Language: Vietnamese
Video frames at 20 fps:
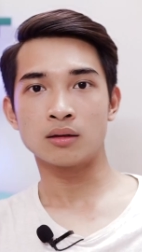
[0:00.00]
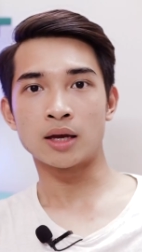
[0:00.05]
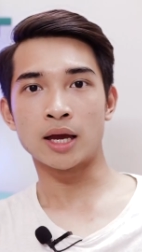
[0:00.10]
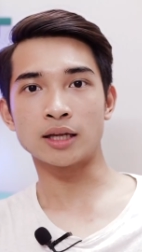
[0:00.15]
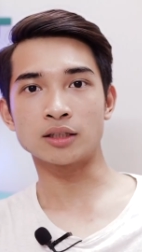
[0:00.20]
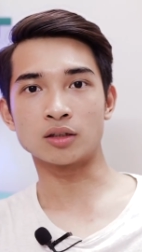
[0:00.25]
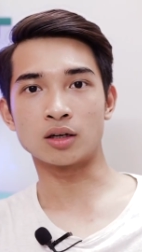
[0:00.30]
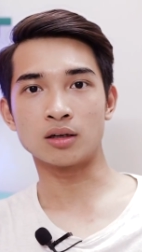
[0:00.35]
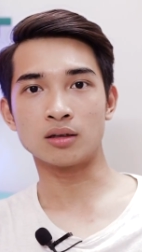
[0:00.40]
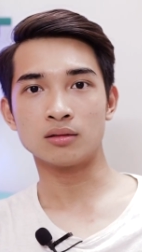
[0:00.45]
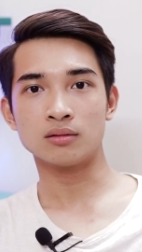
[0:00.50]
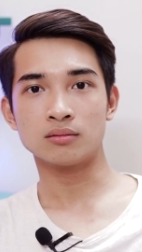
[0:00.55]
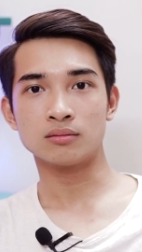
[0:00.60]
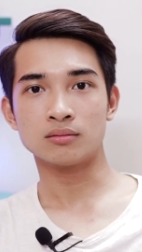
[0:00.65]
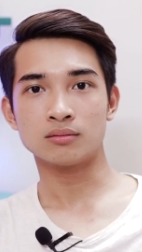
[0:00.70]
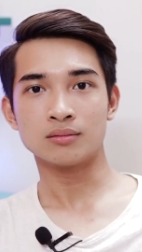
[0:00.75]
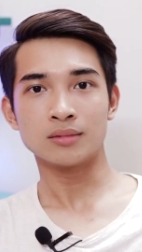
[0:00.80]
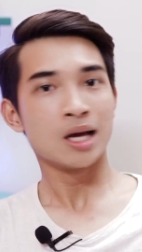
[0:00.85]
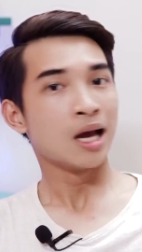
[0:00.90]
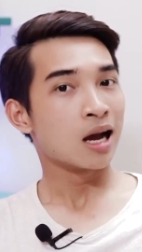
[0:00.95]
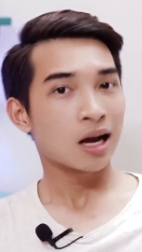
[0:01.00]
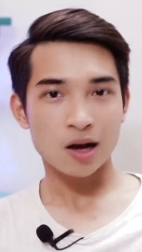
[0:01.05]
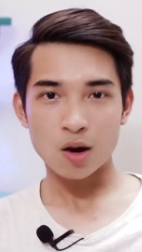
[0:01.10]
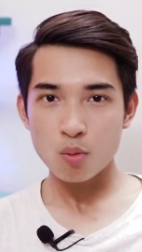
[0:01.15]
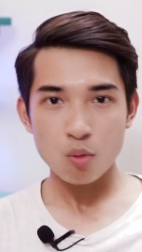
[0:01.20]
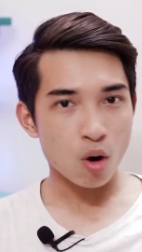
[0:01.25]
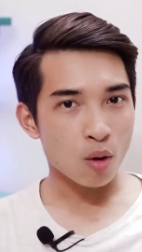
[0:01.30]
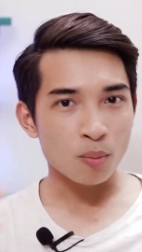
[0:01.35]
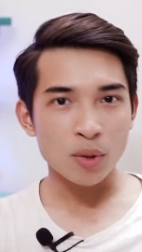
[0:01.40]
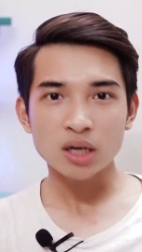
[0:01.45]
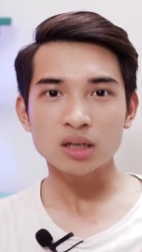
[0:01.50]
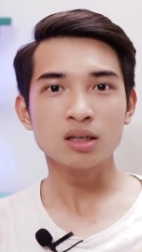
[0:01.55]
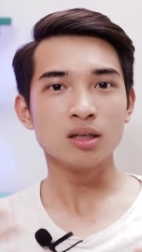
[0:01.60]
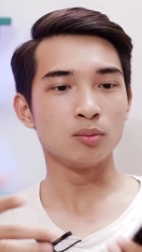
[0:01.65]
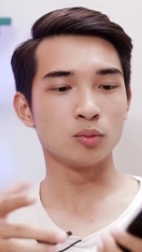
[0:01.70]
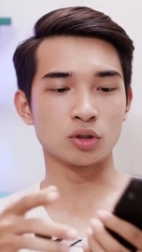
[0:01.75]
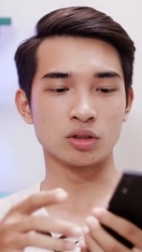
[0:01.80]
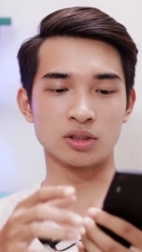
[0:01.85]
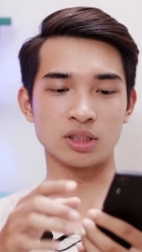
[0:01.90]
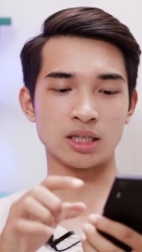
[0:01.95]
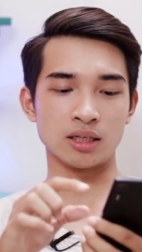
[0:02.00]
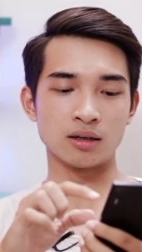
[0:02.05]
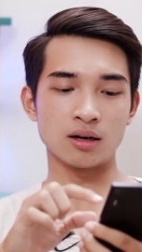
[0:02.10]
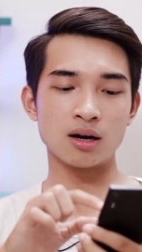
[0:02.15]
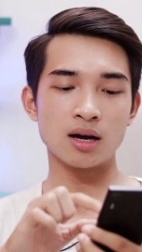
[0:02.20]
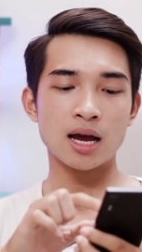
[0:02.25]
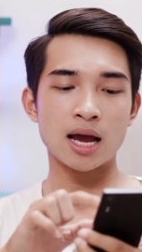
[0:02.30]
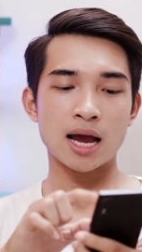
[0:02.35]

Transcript: hết rồi, không còn bất cứ một thứ gì nữa,